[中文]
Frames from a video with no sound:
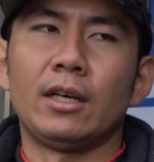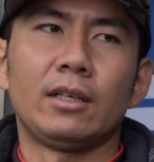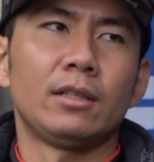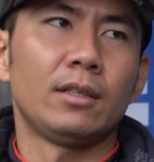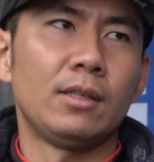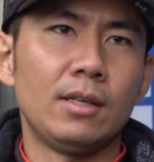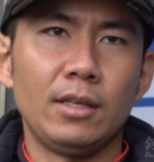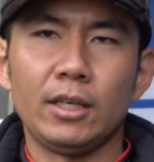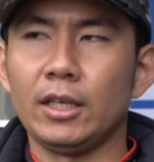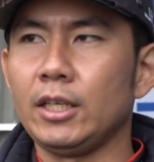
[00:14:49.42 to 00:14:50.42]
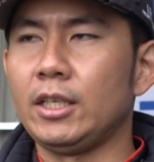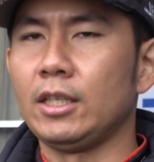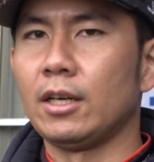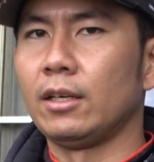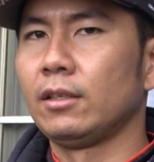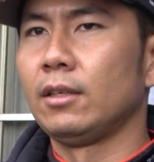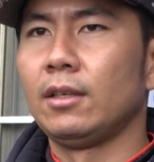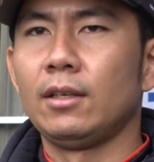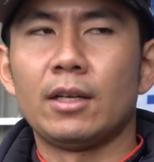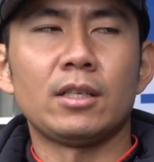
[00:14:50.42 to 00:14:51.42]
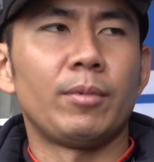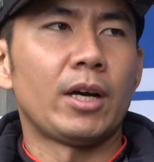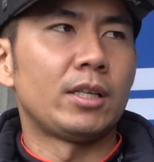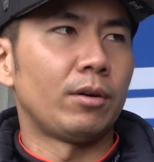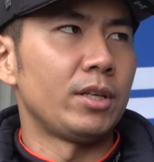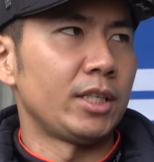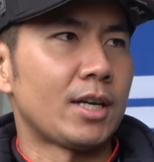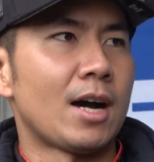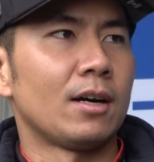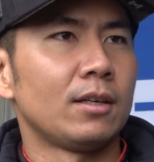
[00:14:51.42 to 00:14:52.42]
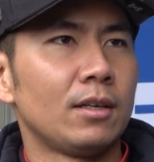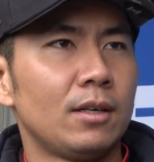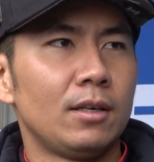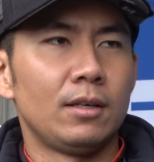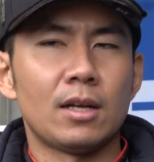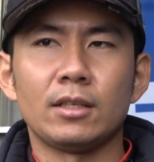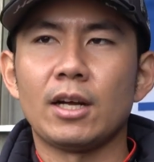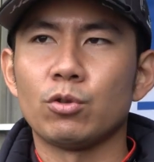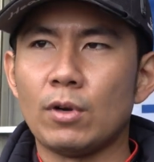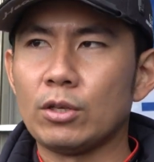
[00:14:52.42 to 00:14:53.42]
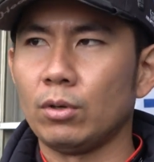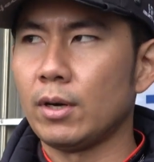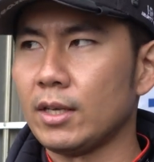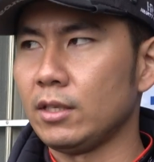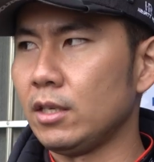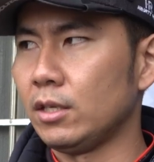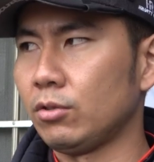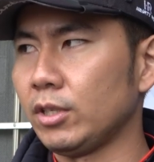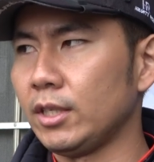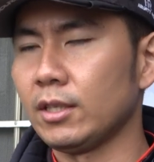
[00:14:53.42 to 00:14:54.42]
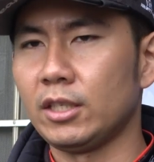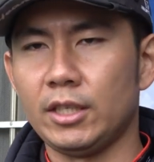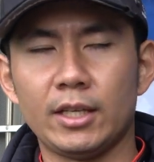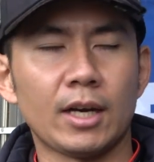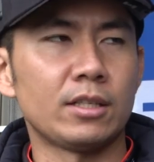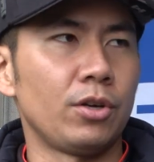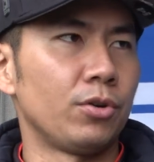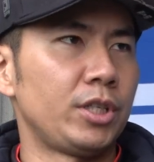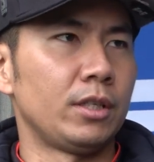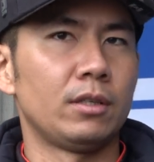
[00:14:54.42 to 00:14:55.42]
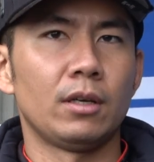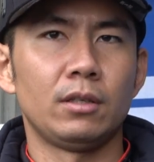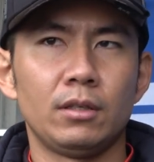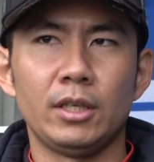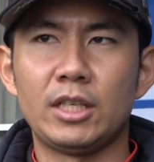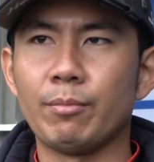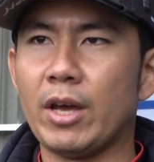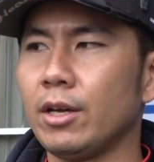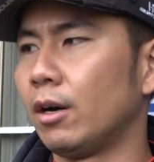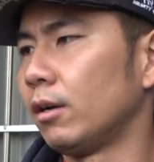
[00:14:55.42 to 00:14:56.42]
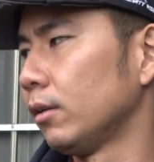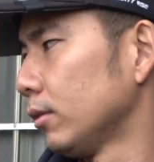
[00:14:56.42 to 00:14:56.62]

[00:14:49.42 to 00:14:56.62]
的，一个一体的，那这我们可以称为机杆。g 那这钓组来说的话，是最近这几年才开始流行，以前没有。